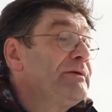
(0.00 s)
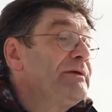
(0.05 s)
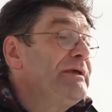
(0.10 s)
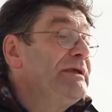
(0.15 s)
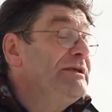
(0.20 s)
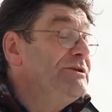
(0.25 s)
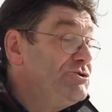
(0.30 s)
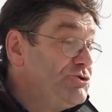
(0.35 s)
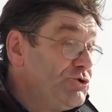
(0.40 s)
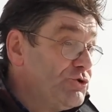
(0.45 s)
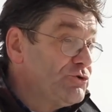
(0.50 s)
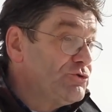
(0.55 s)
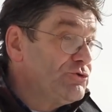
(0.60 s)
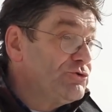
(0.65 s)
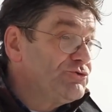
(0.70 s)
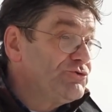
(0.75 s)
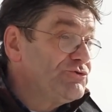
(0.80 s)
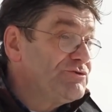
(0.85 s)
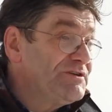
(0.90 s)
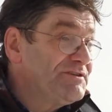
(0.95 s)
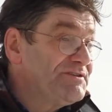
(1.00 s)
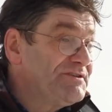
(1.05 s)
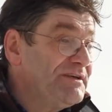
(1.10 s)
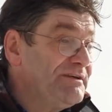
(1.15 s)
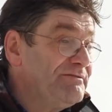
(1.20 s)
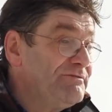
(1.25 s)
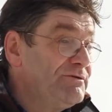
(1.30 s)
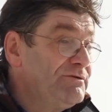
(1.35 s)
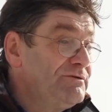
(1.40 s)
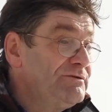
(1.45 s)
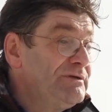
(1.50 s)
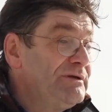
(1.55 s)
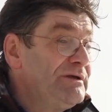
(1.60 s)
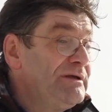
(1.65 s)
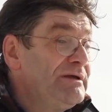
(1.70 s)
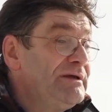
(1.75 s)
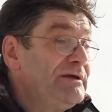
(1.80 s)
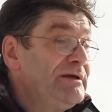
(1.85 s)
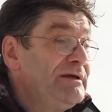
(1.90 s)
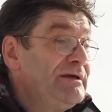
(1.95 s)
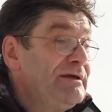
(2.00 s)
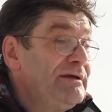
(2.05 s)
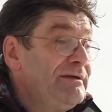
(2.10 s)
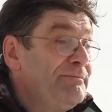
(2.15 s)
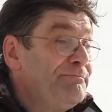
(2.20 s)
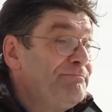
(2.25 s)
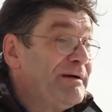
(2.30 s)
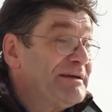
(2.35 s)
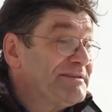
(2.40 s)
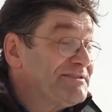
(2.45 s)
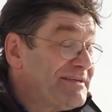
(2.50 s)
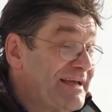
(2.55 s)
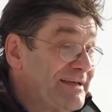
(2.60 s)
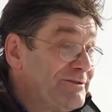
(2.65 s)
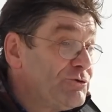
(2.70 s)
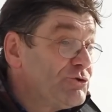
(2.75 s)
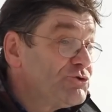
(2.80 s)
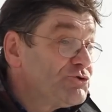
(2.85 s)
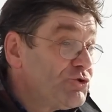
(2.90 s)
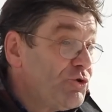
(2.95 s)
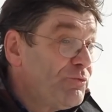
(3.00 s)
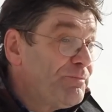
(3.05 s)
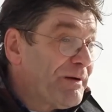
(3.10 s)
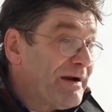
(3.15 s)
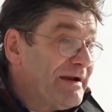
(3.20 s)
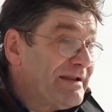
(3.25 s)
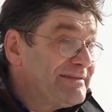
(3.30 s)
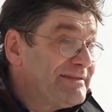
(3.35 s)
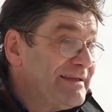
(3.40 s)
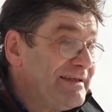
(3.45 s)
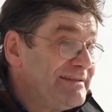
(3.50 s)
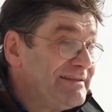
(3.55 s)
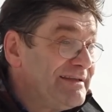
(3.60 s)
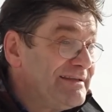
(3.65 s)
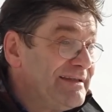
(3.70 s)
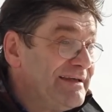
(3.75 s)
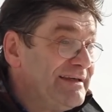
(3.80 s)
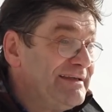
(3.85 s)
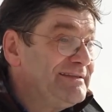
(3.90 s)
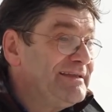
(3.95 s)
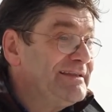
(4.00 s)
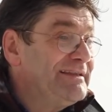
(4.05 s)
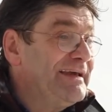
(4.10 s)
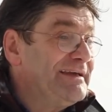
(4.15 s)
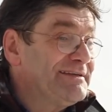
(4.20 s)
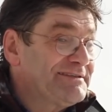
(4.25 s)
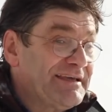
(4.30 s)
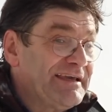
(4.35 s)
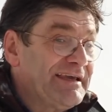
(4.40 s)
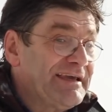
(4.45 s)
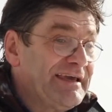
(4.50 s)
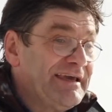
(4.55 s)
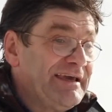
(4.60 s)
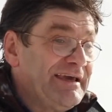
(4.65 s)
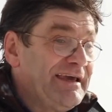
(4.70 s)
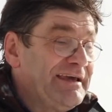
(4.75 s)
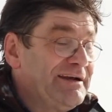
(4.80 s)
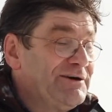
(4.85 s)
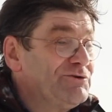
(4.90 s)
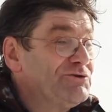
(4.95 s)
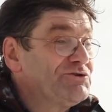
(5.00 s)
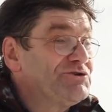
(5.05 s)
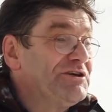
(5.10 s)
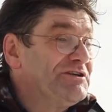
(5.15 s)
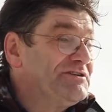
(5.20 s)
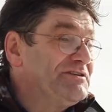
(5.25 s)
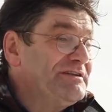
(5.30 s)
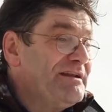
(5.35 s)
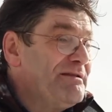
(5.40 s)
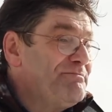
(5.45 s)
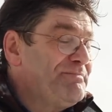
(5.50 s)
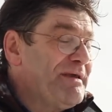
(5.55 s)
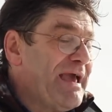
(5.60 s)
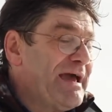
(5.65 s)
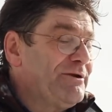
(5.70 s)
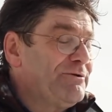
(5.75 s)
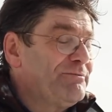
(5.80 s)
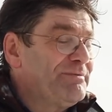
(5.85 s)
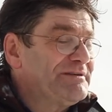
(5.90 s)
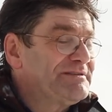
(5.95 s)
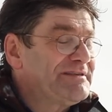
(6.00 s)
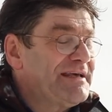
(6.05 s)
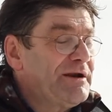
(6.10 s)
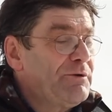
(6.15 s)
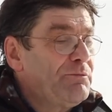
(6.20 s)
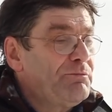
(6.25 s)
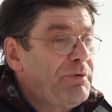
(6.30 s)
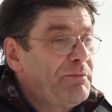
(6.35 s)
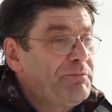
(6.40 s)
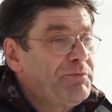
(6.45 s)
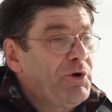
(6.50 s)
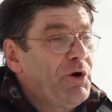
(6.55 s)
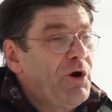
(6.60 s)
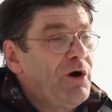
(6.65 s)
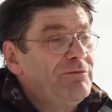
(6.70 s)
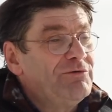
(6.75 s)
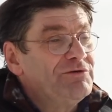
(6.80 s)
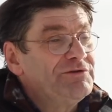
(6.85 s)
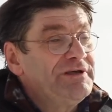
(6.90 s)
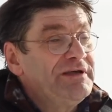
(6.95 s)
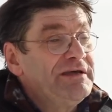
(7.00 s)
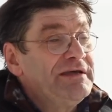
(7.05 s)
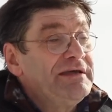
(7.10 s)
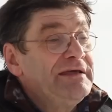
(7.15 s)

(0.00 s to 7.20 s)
il giorno successivo passando sopra la tenda dei tedeschi che erano scesi nel piano per stare un po' più comodi